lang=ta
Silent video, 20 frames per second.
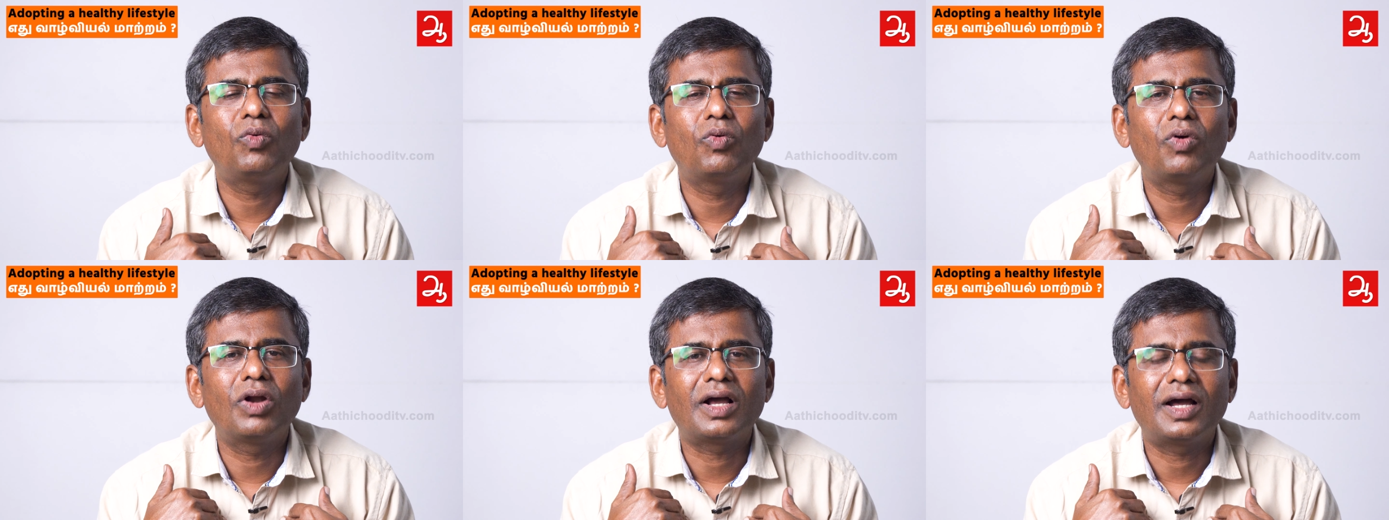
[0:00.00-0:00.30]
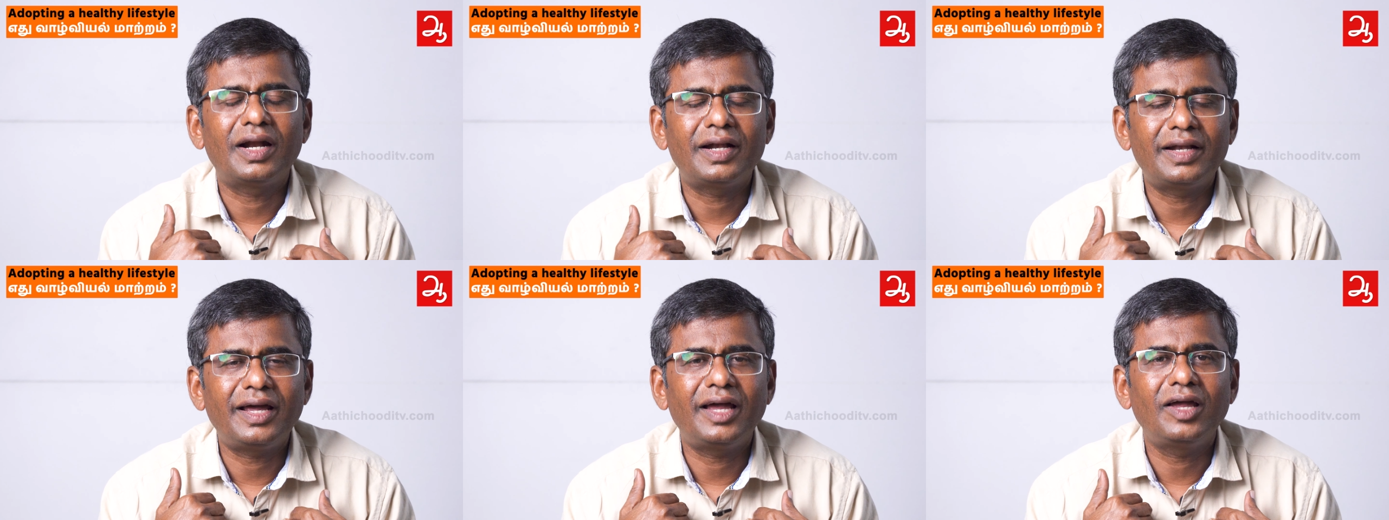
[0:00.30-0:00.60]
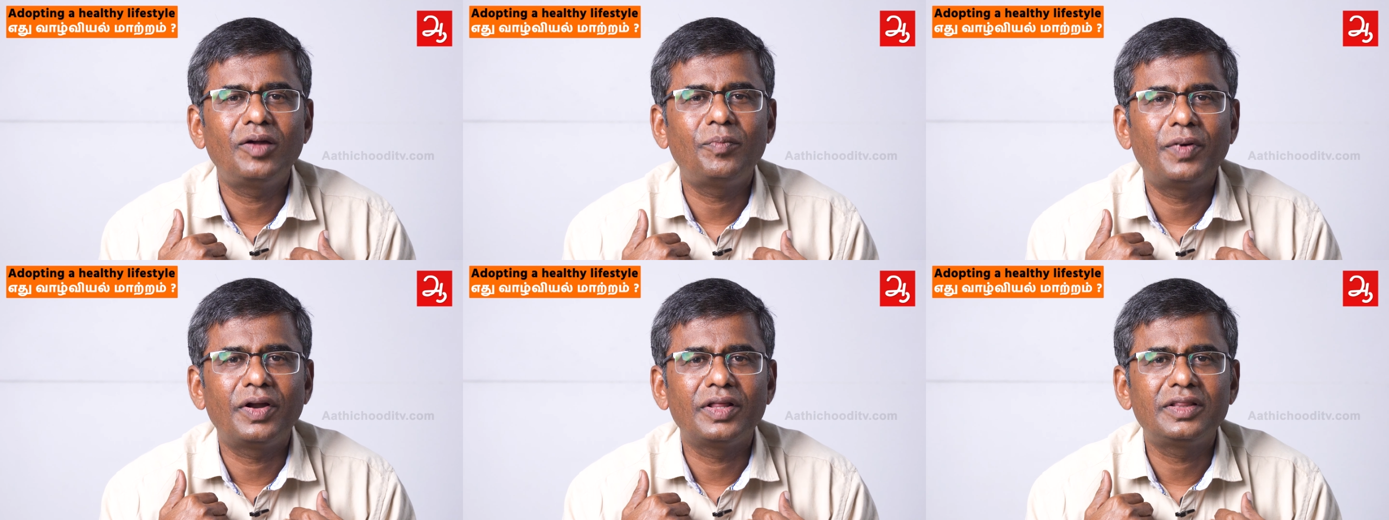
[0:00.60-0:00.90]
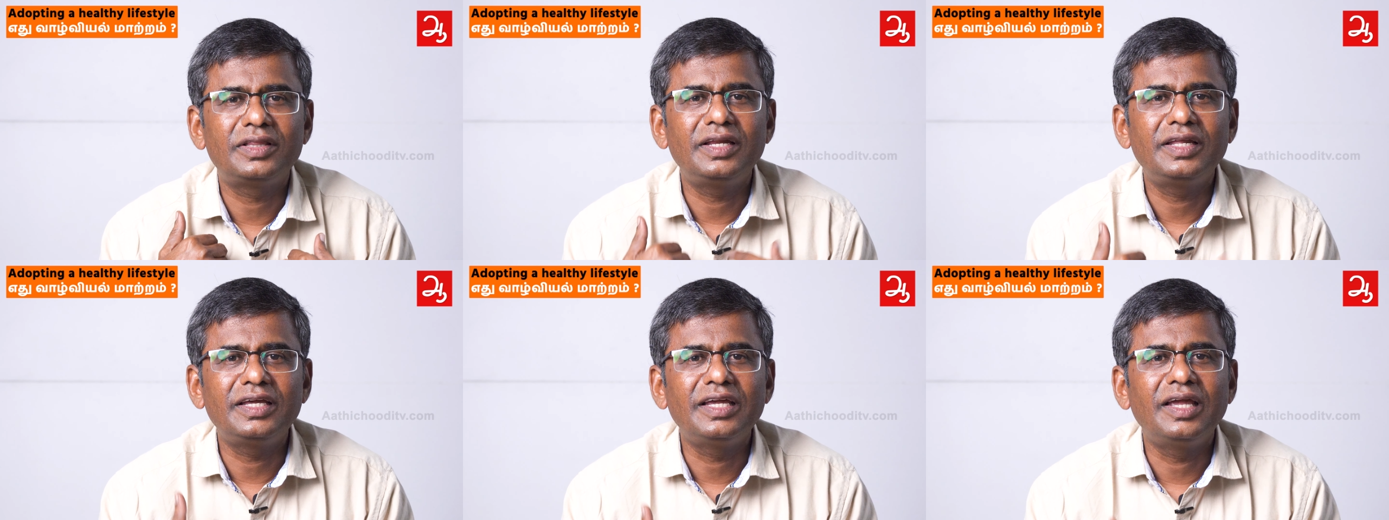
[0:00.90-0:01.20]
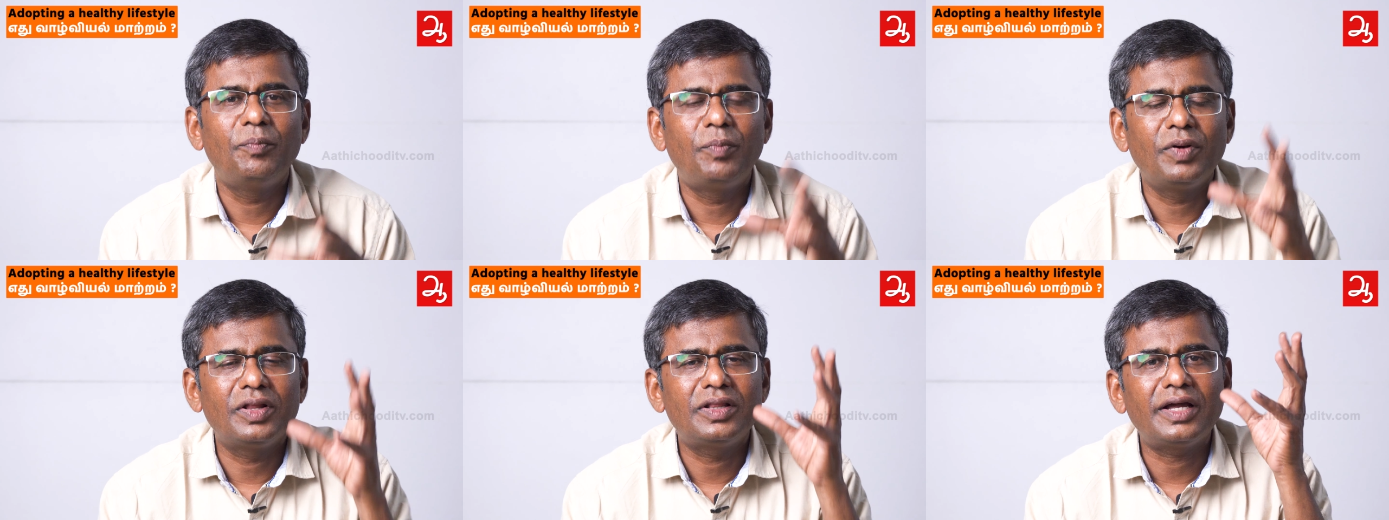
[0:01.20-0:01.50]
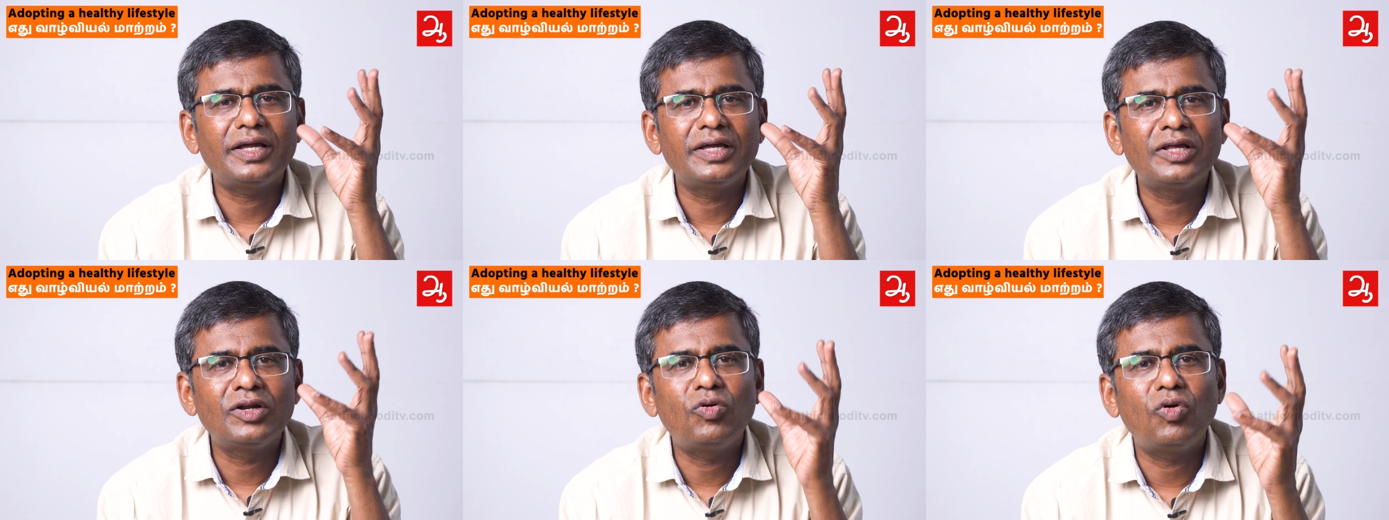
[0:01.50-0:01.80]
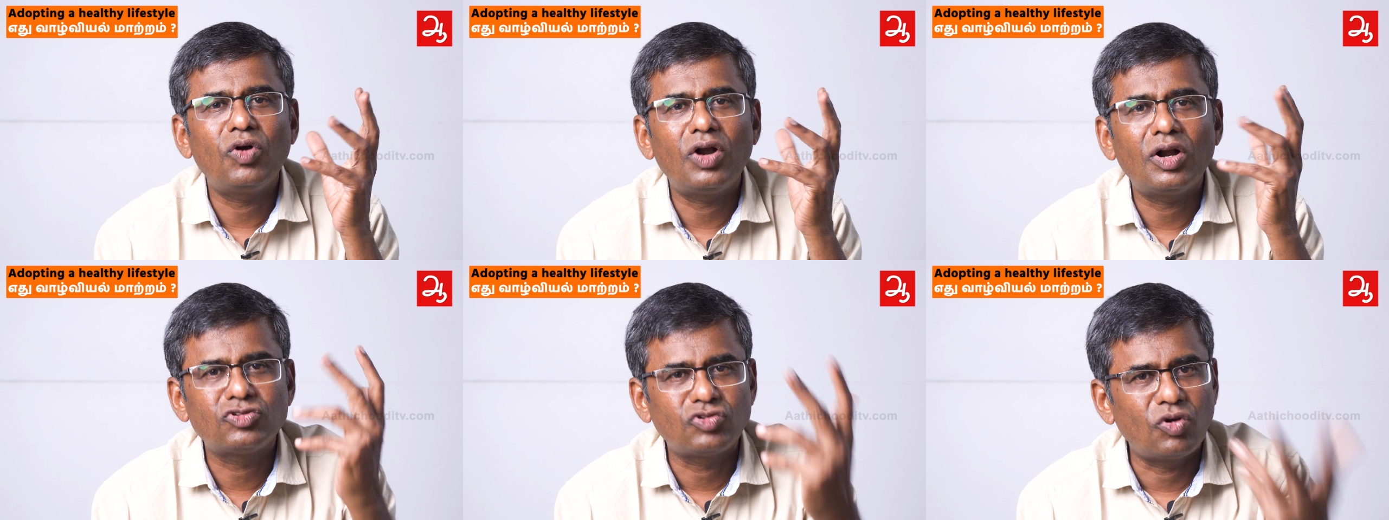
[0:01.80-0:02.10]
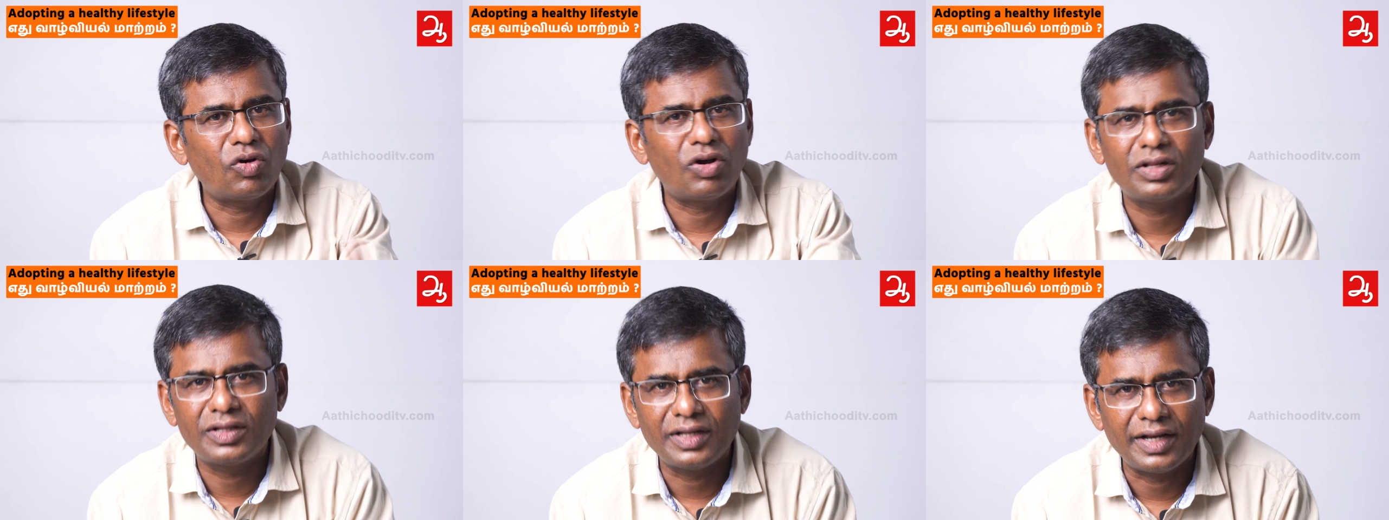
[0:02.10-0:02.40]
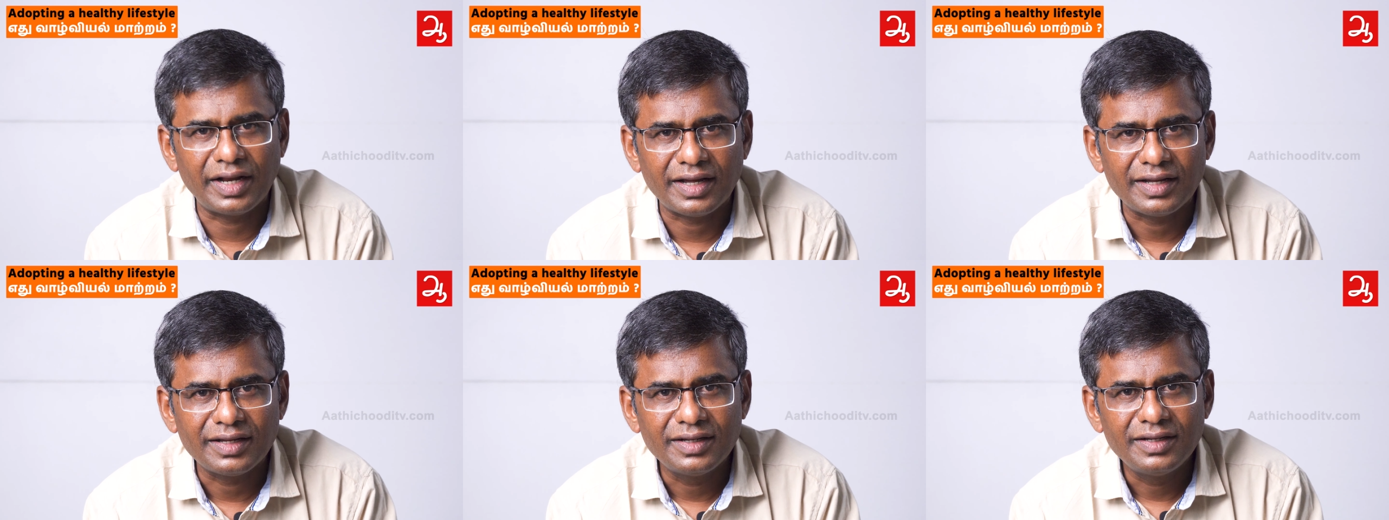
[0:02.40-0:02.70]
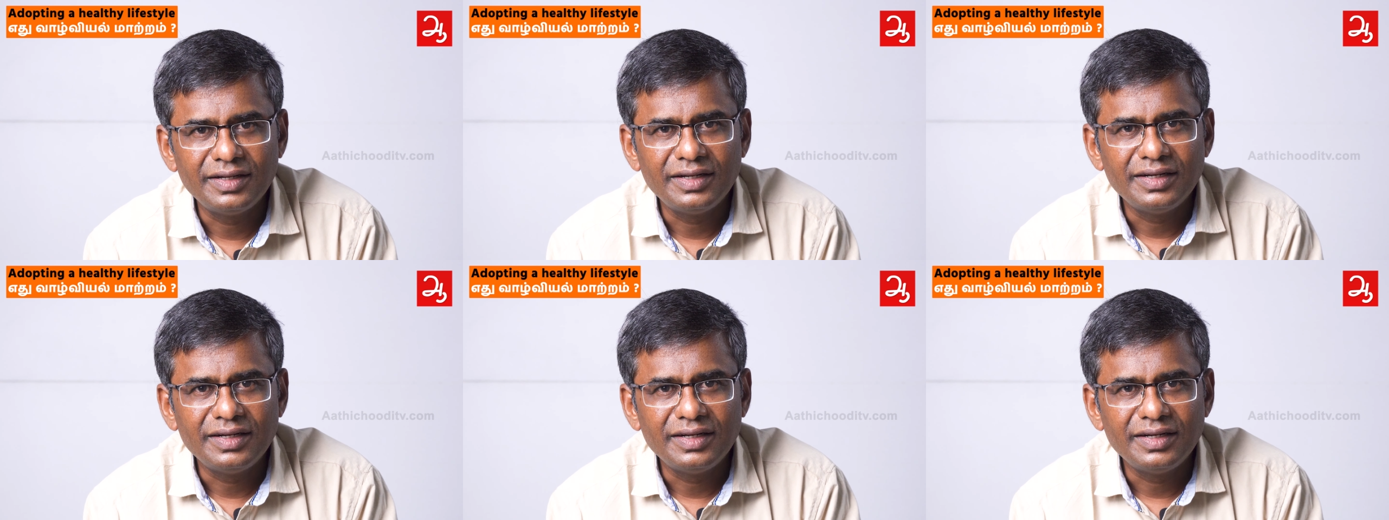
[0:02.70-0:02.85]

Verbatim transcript: உங்களை கட்டாயப்படுத்தி நீங்கள் இப்படி தான் இருக்கணும்னு இல்லை